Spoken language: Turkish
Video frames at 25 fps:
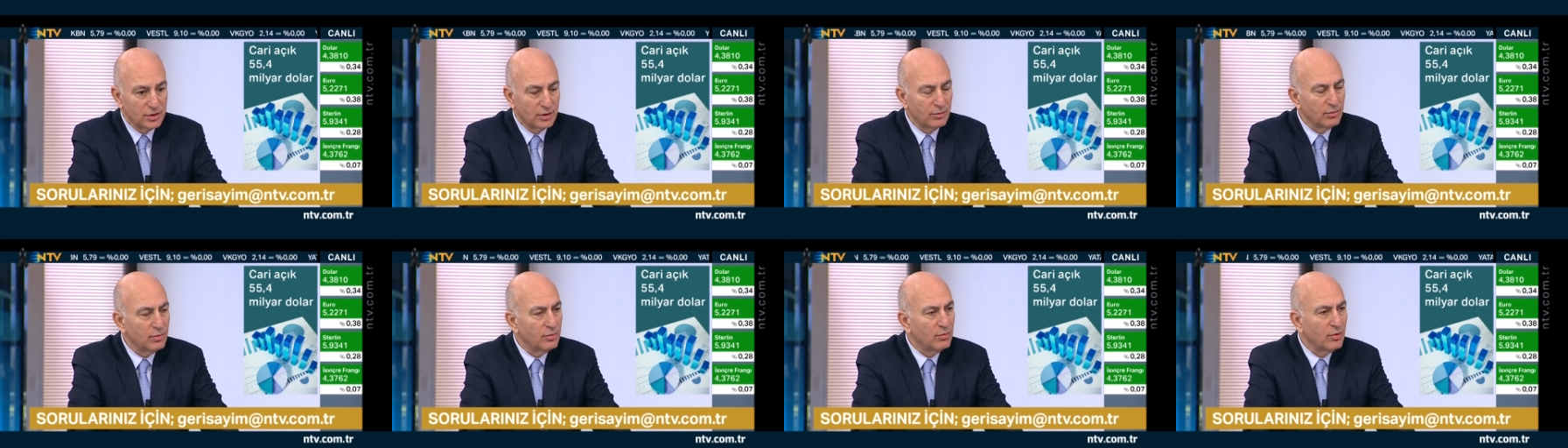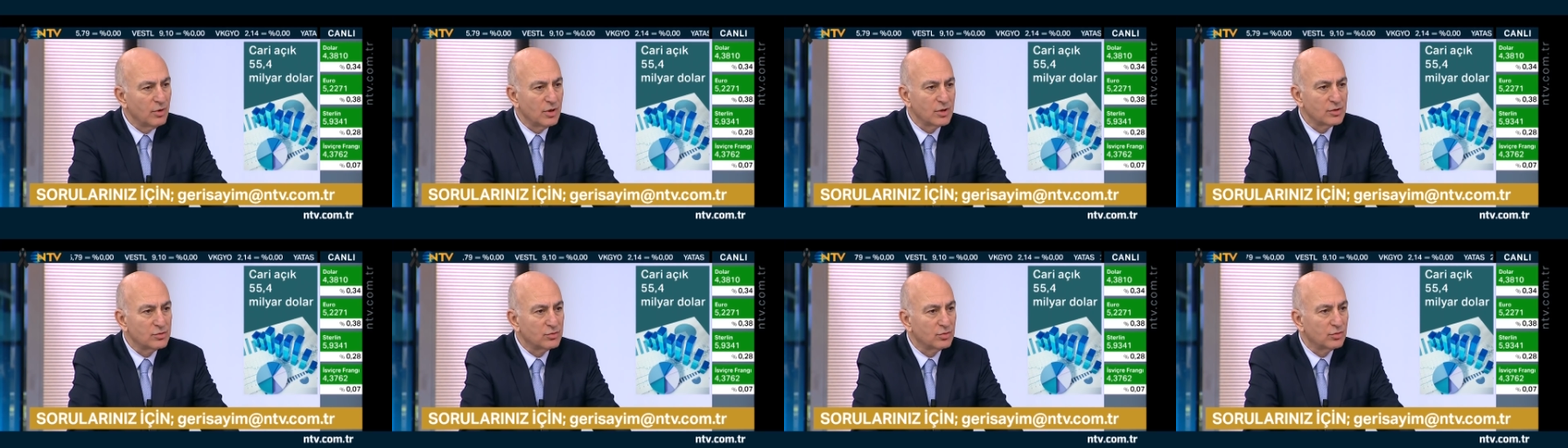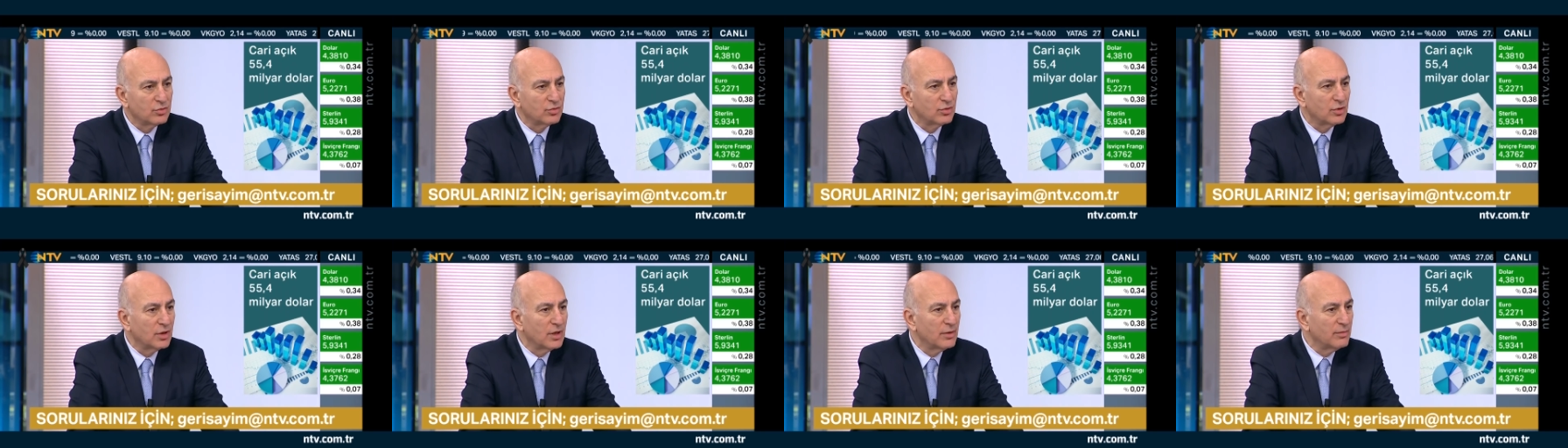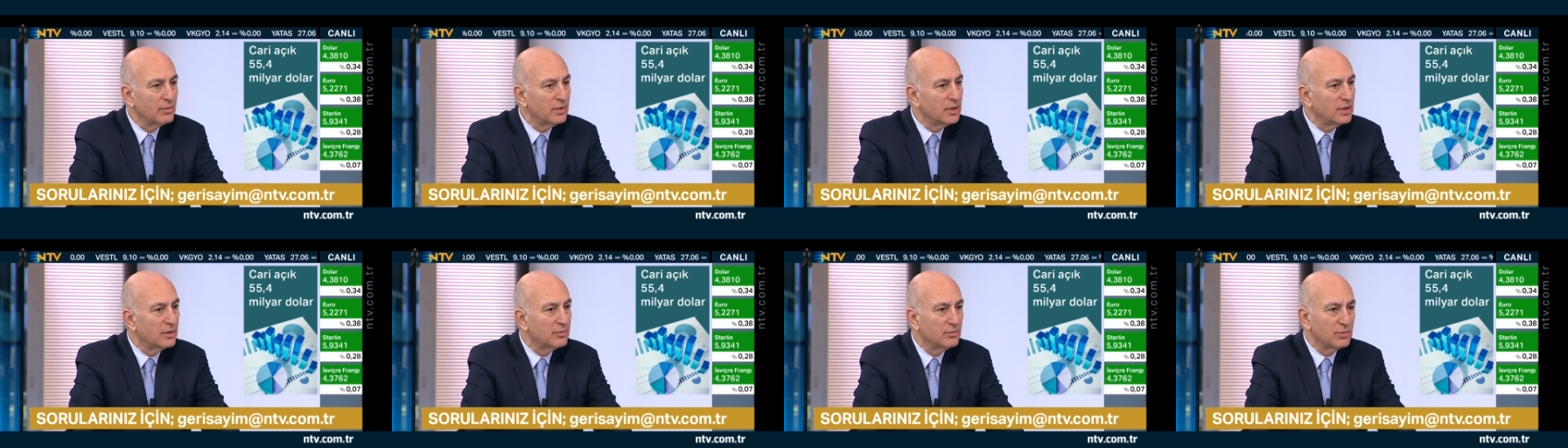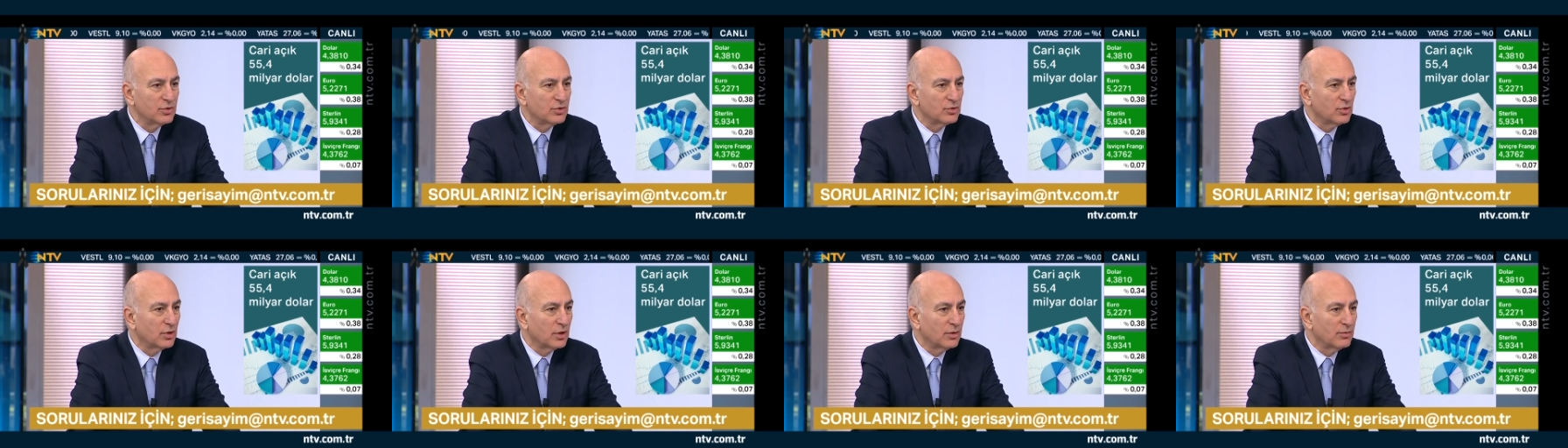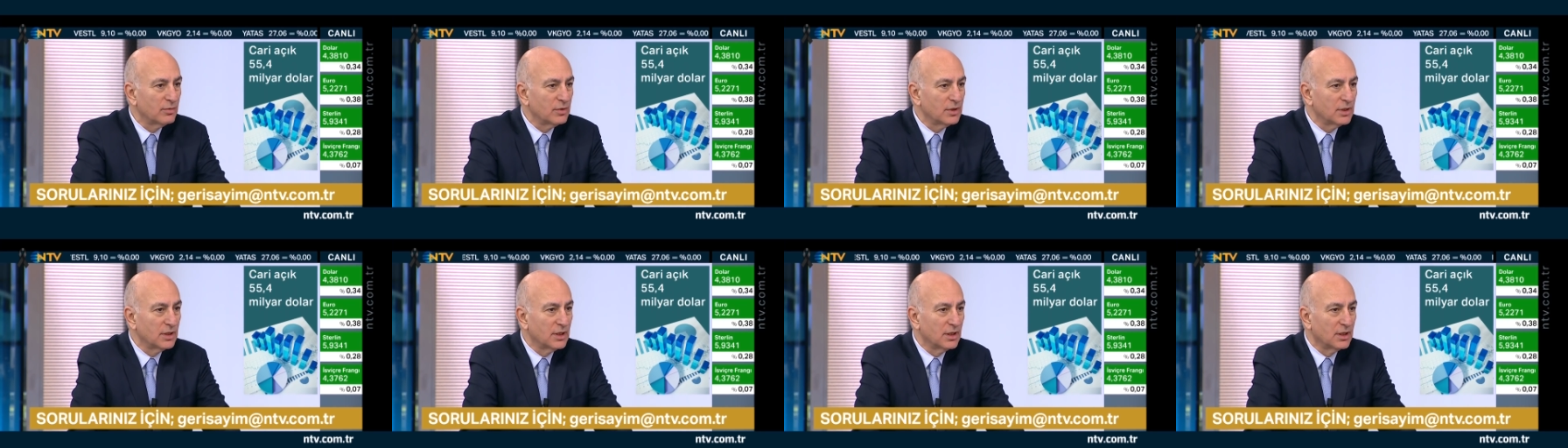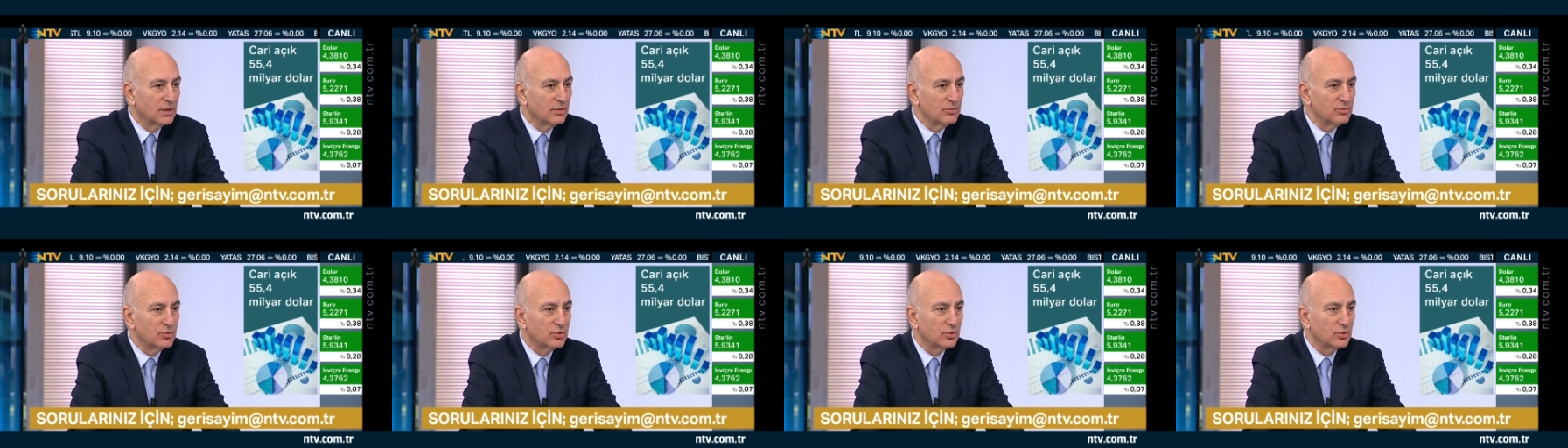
Tabi bu böyle sürdürülebilir mi? Çok emin değilim.